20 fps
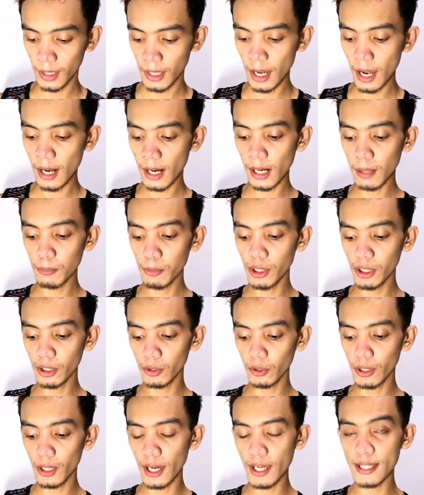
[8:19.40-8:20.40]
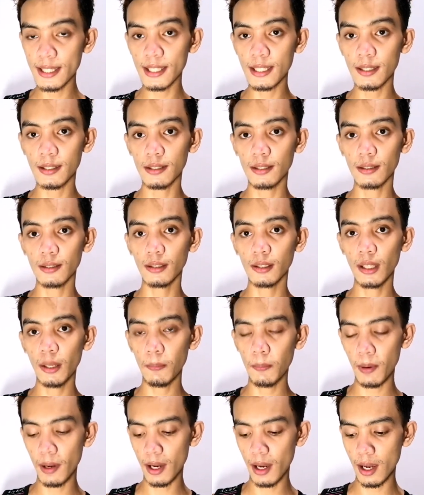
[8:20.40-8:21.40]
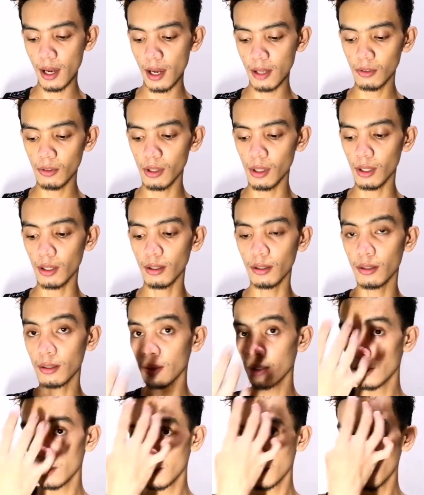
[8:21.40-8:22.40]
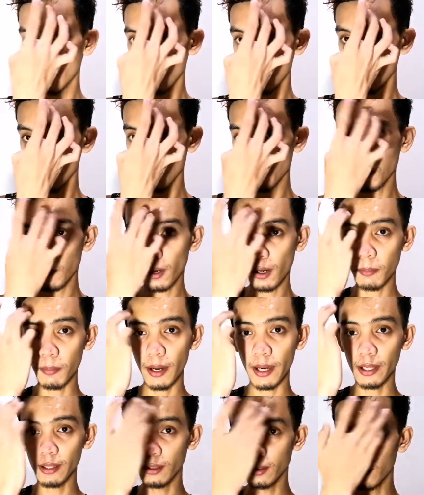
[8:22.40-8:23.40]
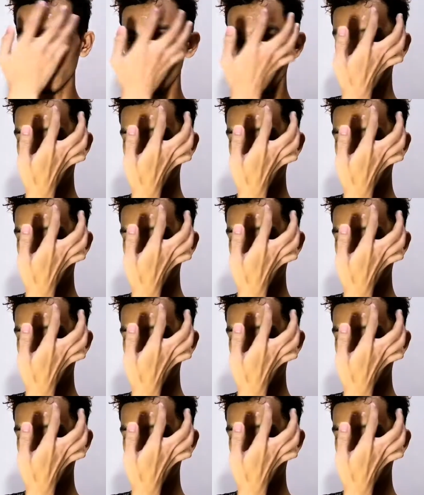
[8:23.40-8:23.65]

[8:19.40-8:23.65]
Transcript: Ang amoy nito guys, napaka ano lang, napaka mild.